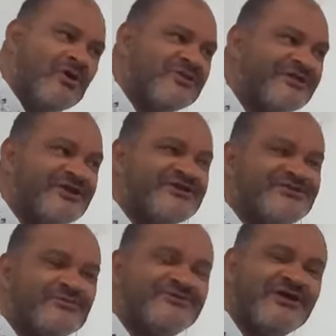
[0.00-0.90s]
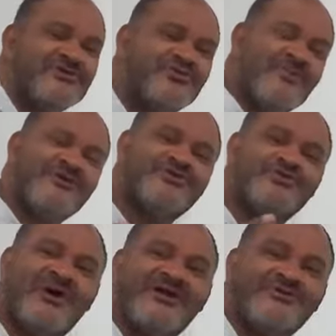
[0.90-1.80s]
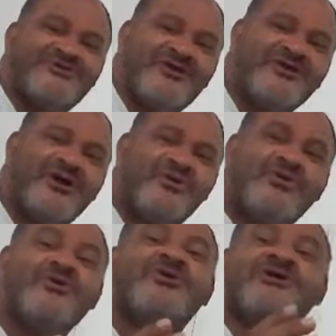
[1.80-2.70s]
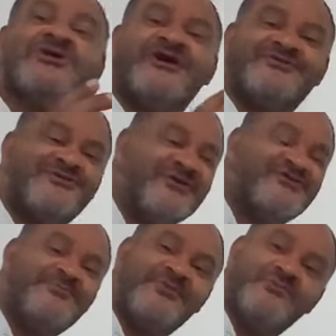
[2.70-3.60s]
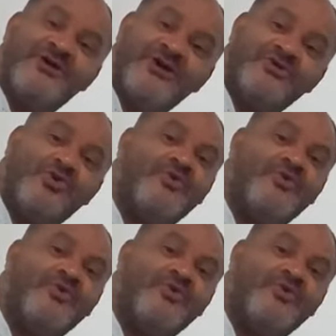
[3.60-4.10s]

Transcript: Na tradição deles, o abençoado seria o que nascesse primeiro,